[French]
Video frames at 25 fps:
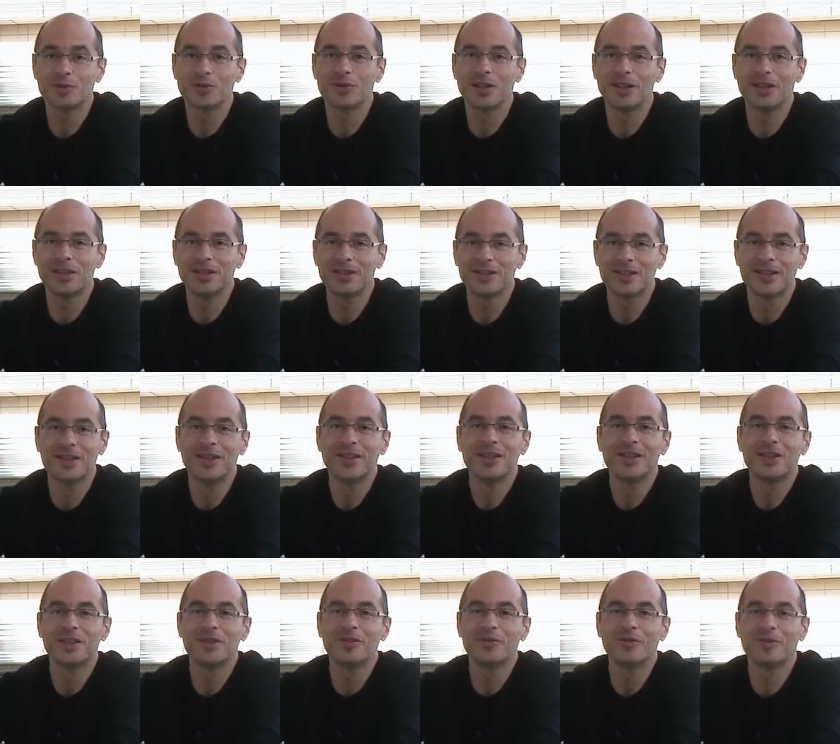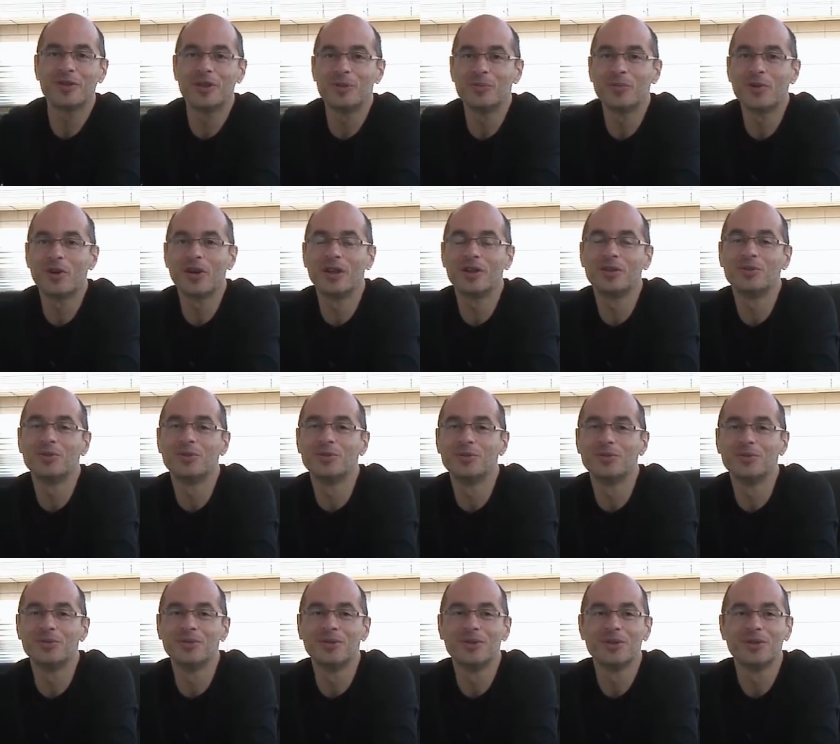journalistes qui font la morale
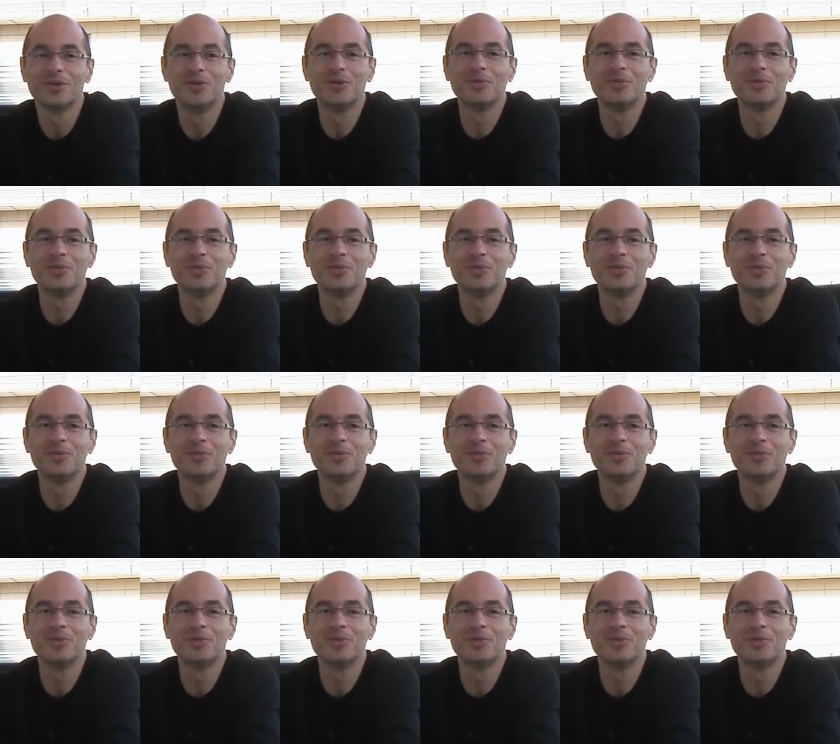du,